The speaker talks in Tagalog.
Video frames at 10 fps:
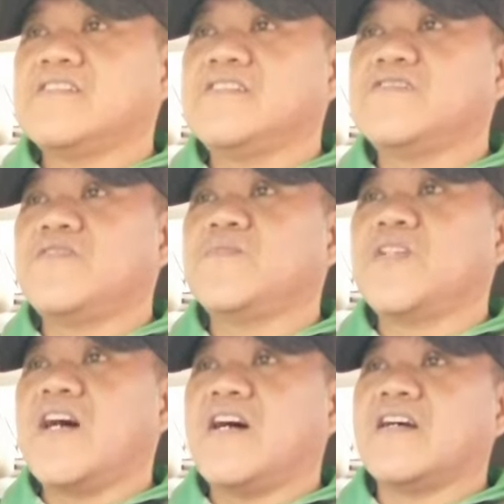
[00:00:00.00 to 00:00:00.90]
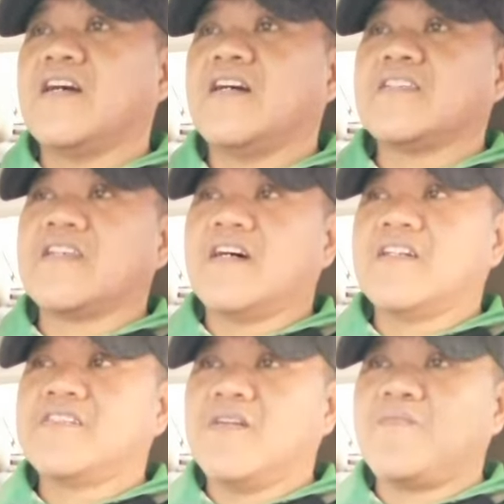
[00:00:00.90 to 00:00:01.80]
Enjoy mo lang at
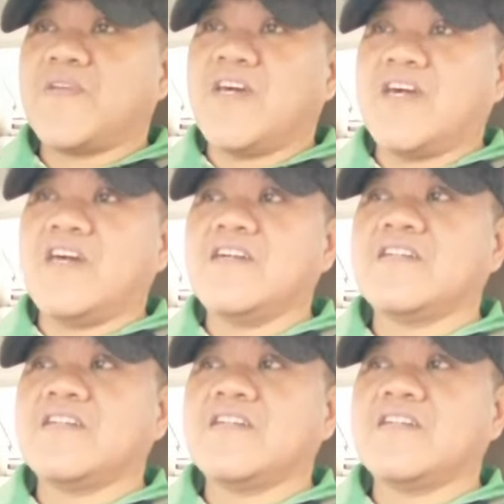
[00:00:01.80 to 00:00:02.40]
uh, syempre